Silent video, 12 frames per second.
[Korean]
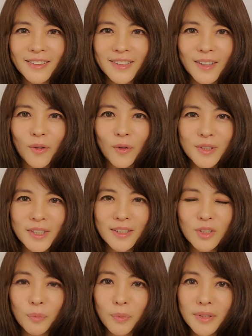제가 어제
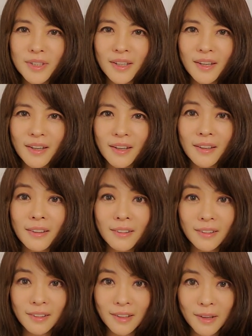첫 번째
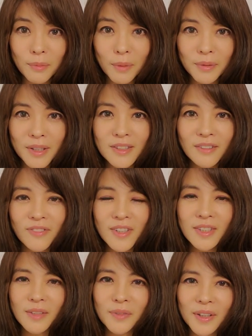케이팝 댄스
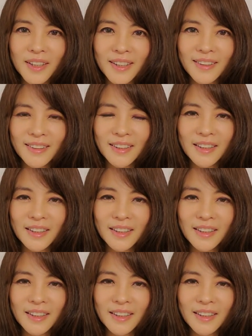페스티벌